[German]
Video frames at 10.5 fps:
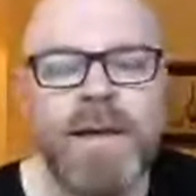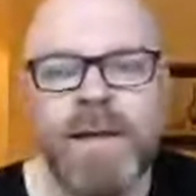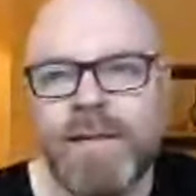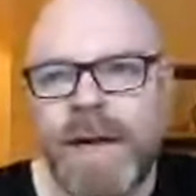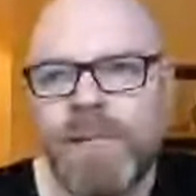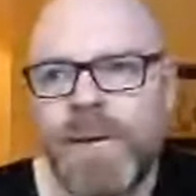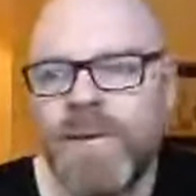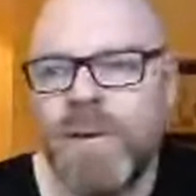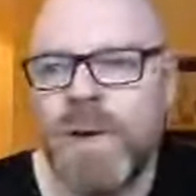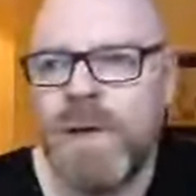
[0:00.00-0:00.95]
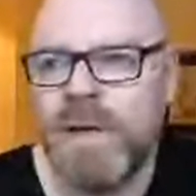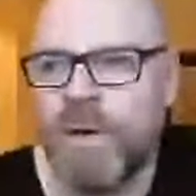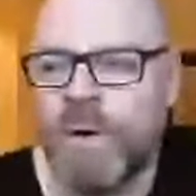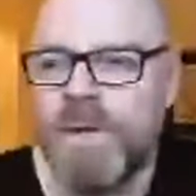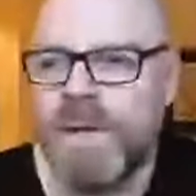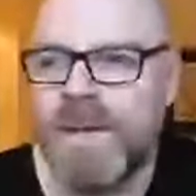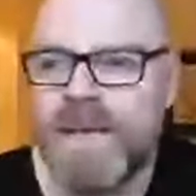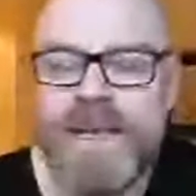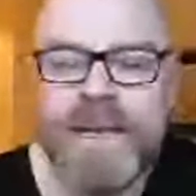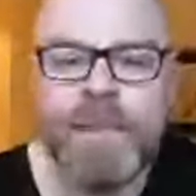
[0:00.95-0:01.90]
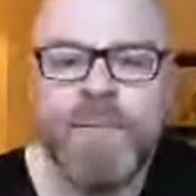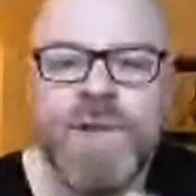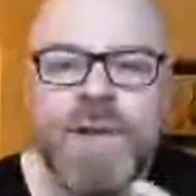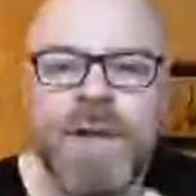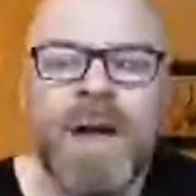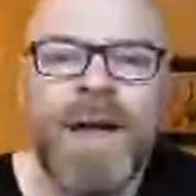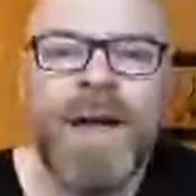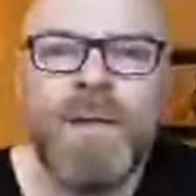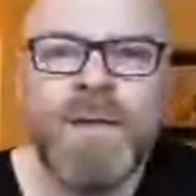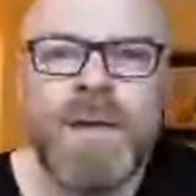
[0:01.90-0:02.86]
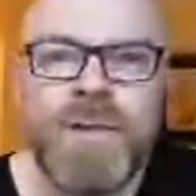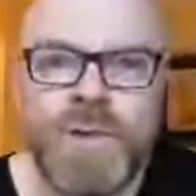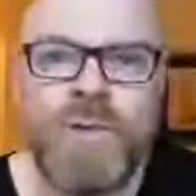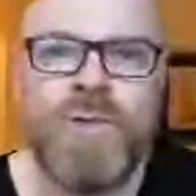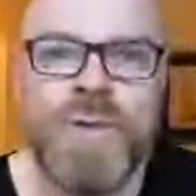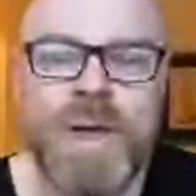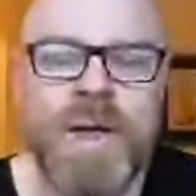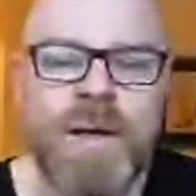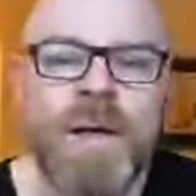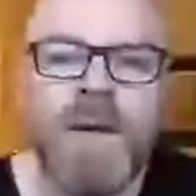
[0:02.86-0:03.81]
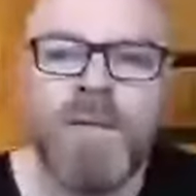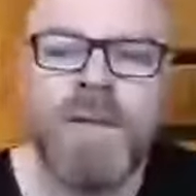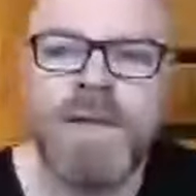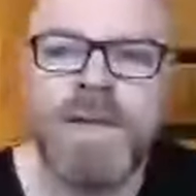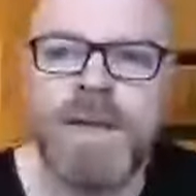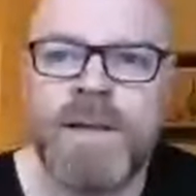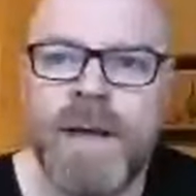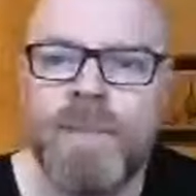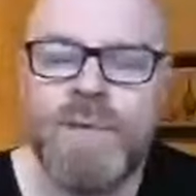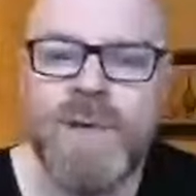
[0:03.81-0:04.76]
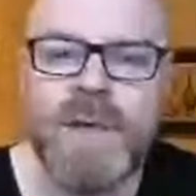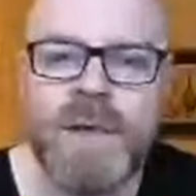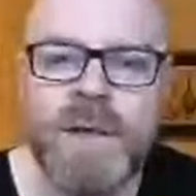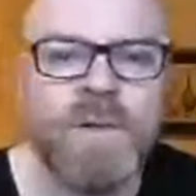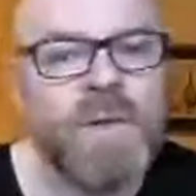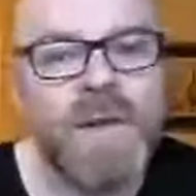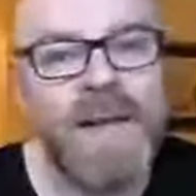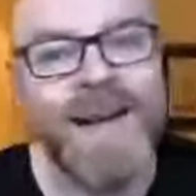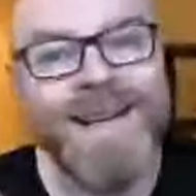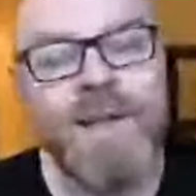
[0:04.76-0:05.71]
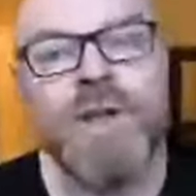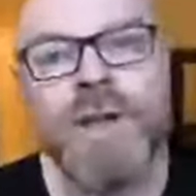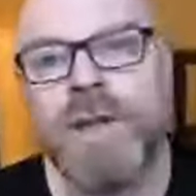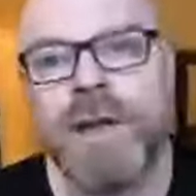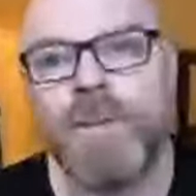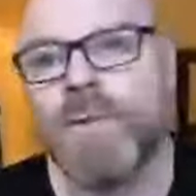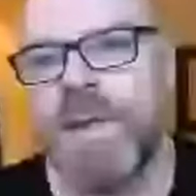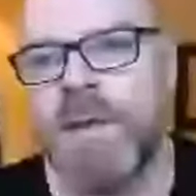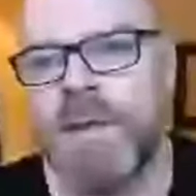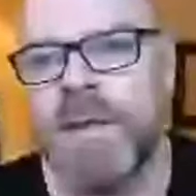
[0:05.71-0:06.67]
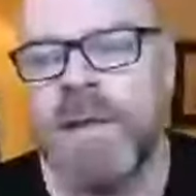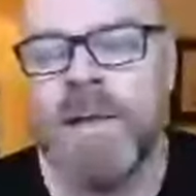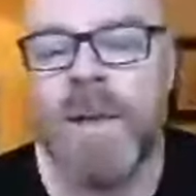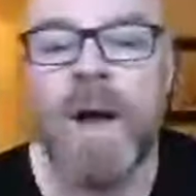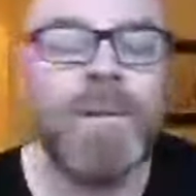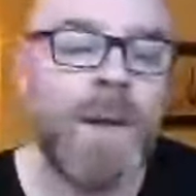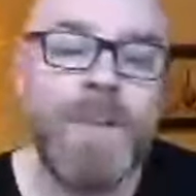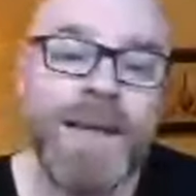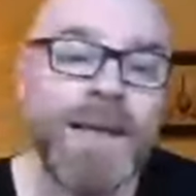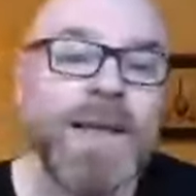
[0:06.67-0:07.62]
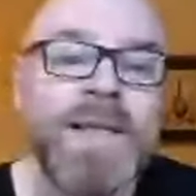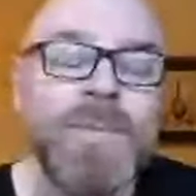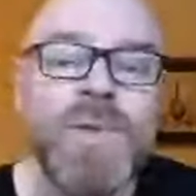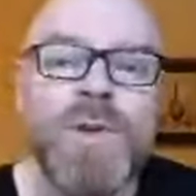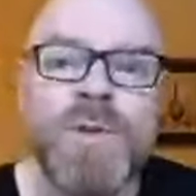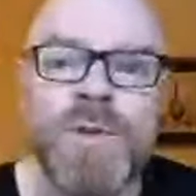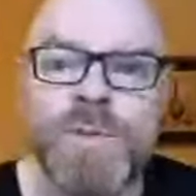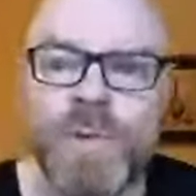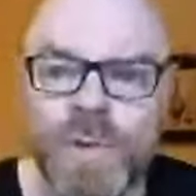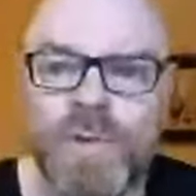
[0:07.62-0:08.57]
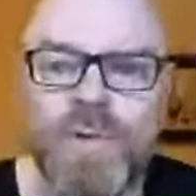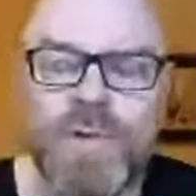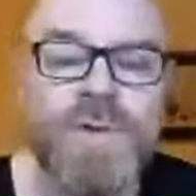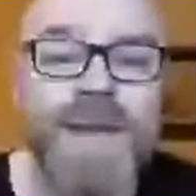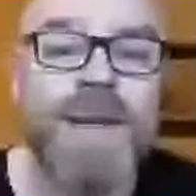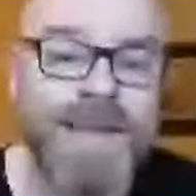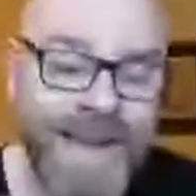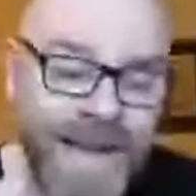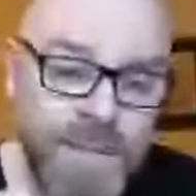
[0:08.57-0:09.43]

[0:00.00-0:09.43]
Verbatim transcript: äh, einfach nur, da kommt jemand in die Apotheke rein und sagt schönen guten Tag und dann sagt die Apothekerin oder die Angestellte der Apothekerin, ach, wir haben hier ein ganz besonderes Produkt und zeigt dein